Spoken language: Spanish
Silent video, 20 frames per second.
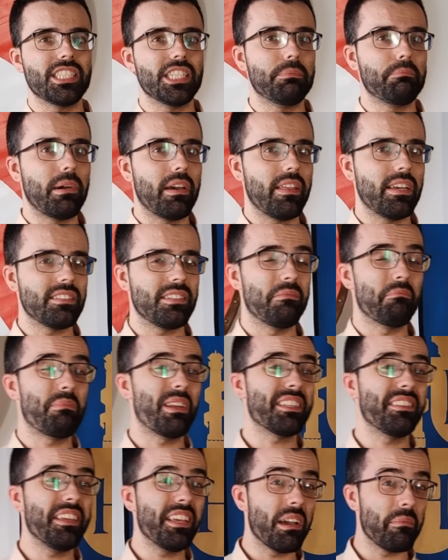las espadas en
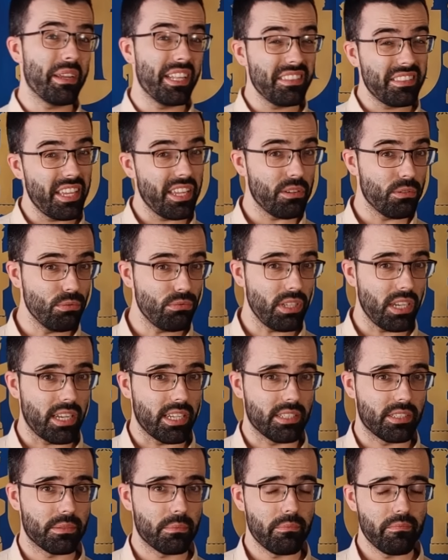prácticamente
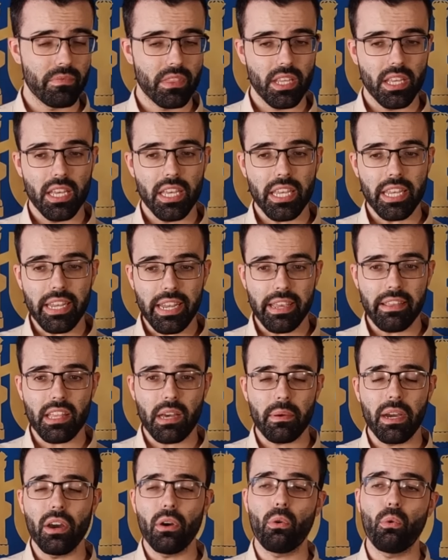inútiles y
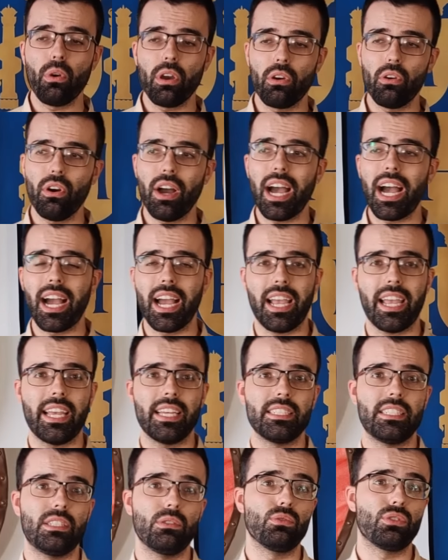daban juego a
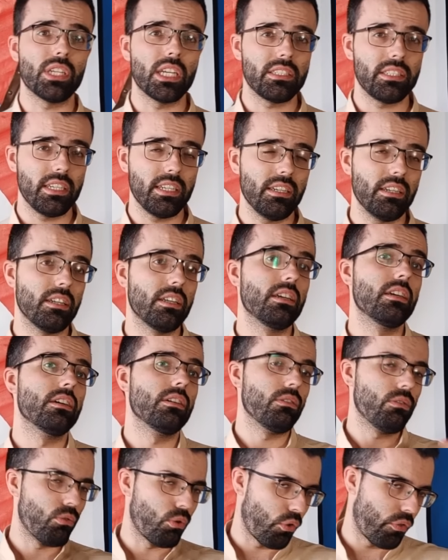que se usasen
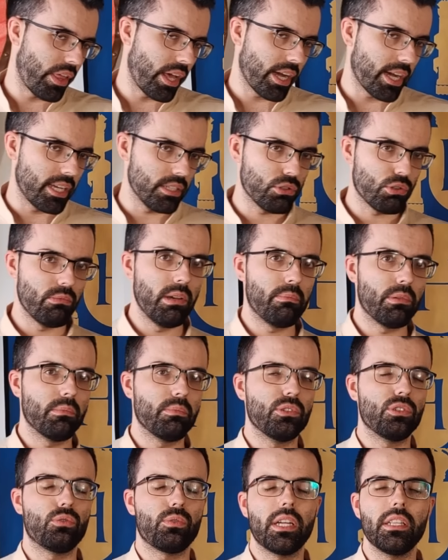o dagas, como he
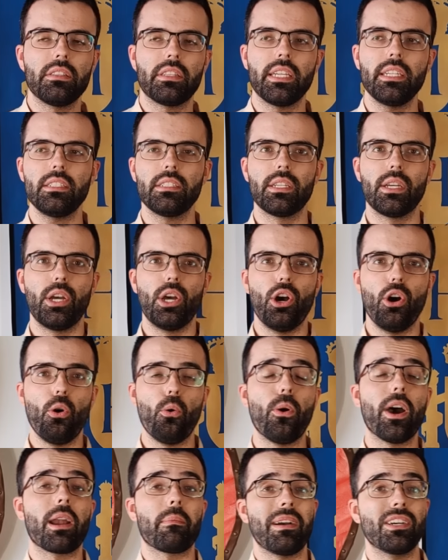propuesto antes,
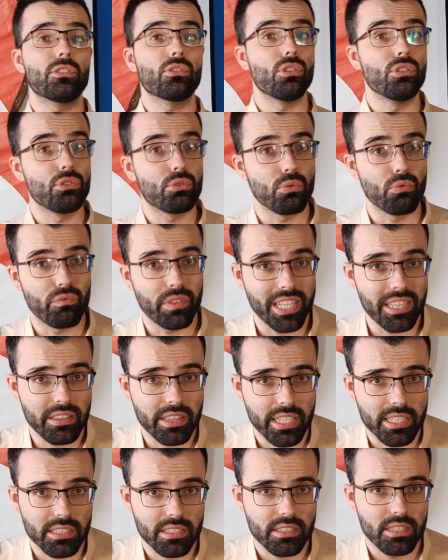o armas
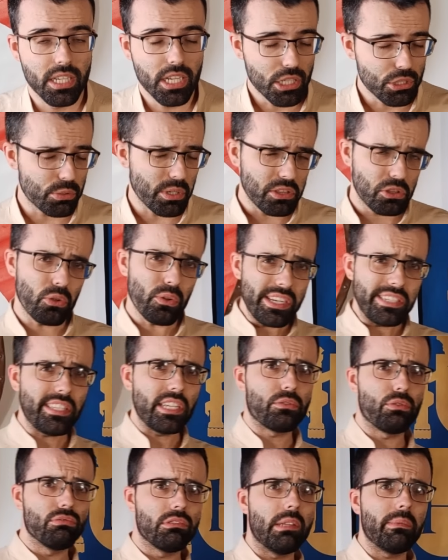contundentes. Sobre todo
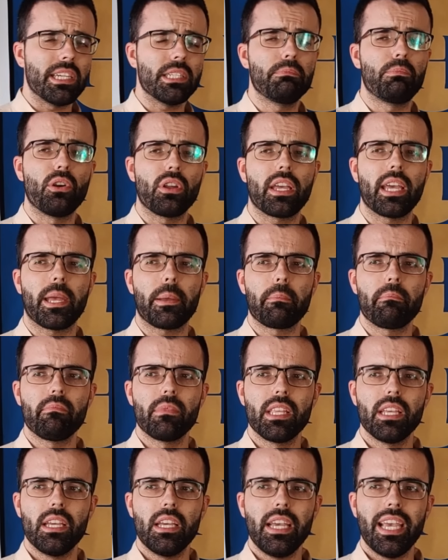estas últimas
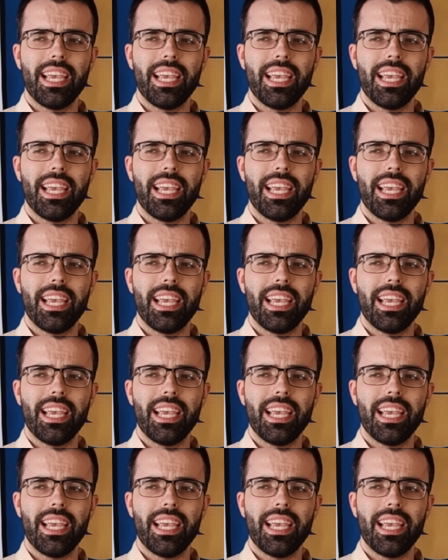porque